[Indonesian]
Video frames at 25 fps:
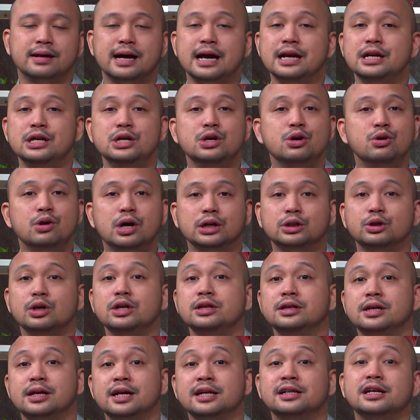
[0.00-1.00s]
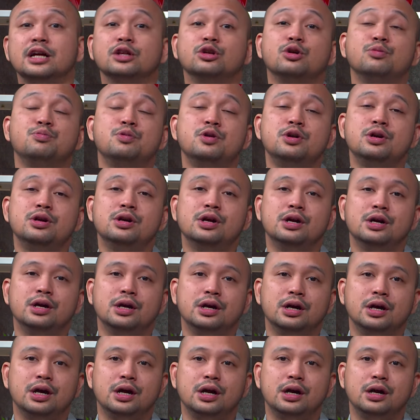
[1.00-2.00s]
radio atau internet ataupun
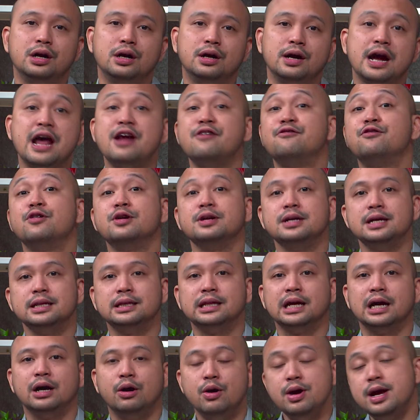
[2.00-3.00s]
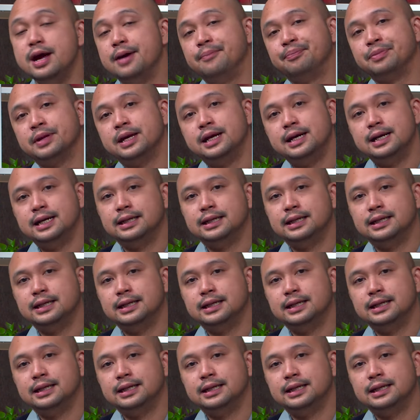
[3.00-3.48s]
uh, handphone kita. Oh ya, yeah.